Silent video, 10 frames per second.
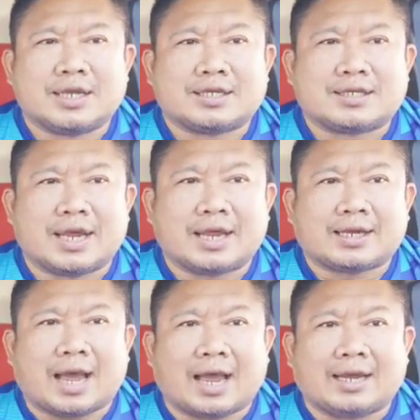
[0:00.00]
สิทธิ์เจ๊
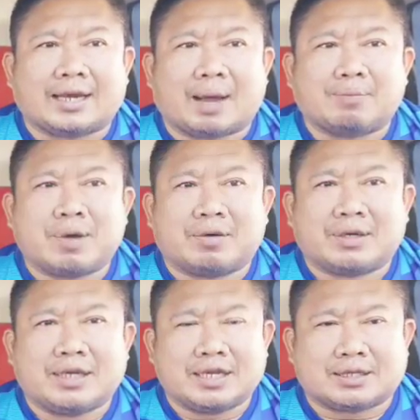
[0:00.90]
ไก่นะครับเมื่อวั
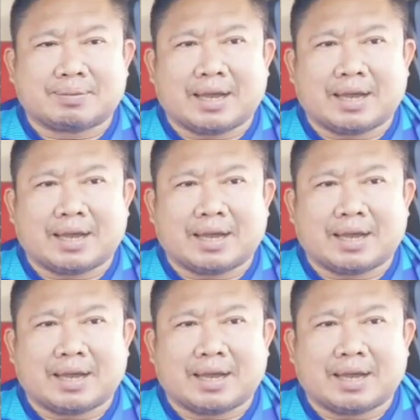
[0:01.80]
นที่